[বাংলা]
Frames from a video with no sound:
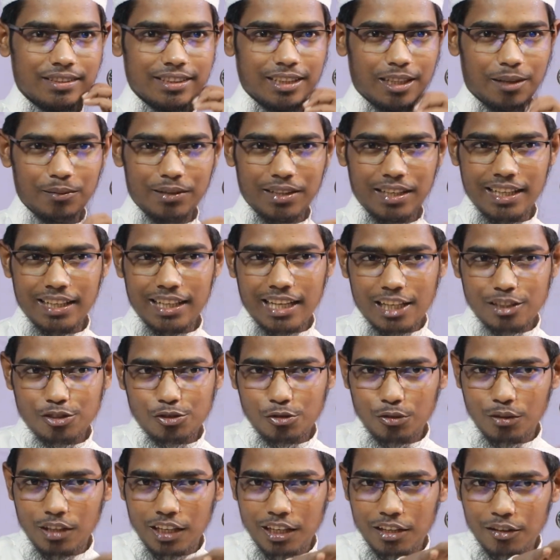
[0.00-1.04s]
তার মানে
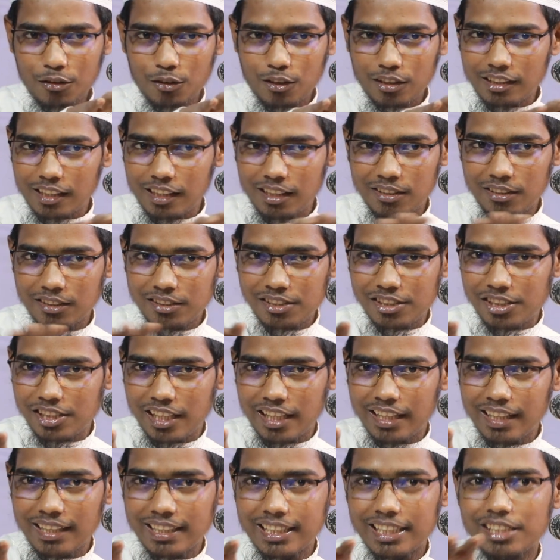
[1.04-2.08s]
রাসুলের কথা হচ্ছে
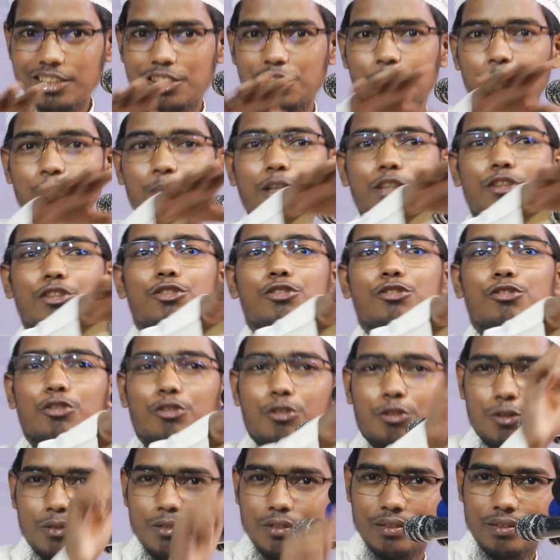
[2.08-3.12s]
স্পষ্ট
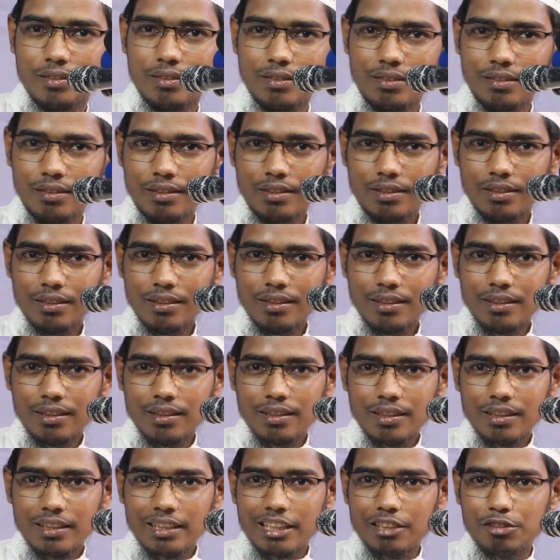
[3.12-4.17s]

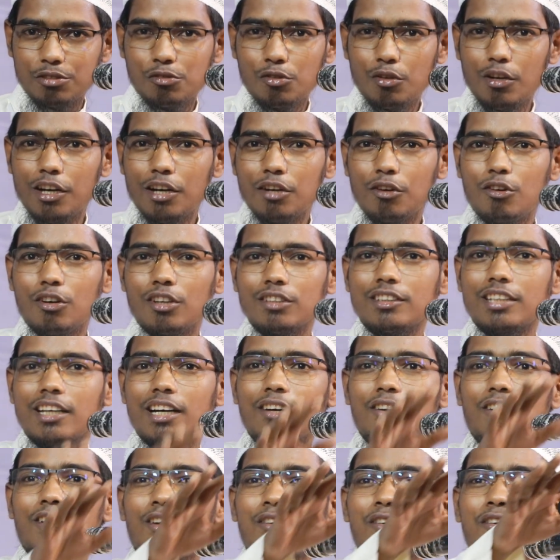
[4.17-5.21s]
রাসুলের কথা
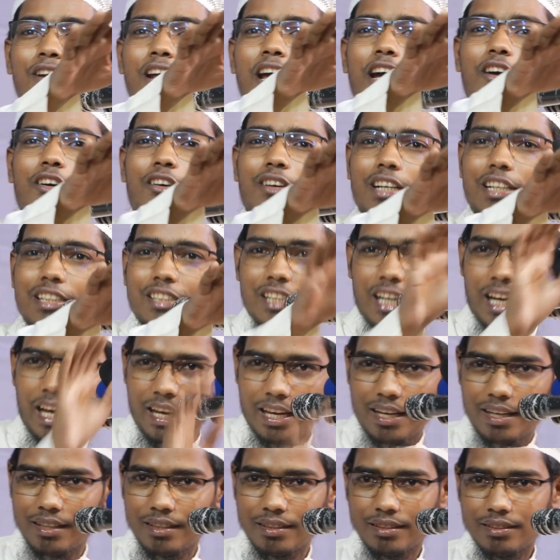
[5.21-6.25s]
গণনা করা যায়
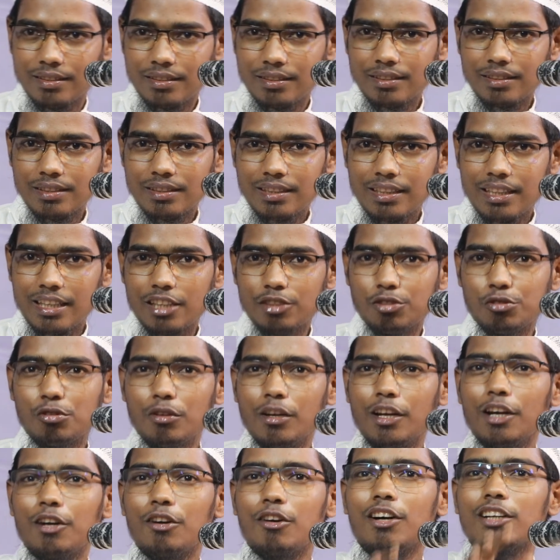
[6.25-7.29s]

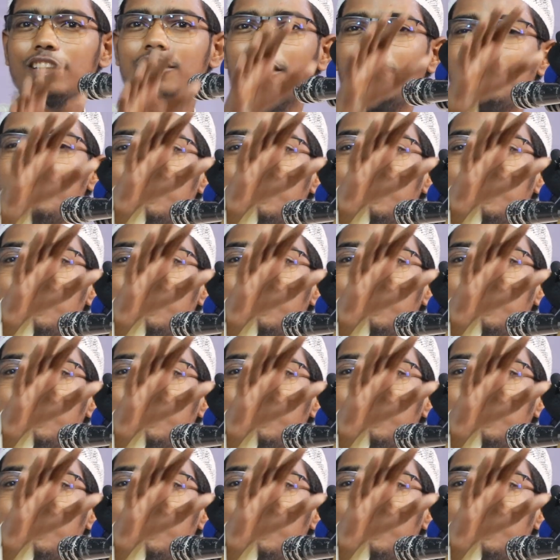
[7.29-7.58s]
রাসুলের কথা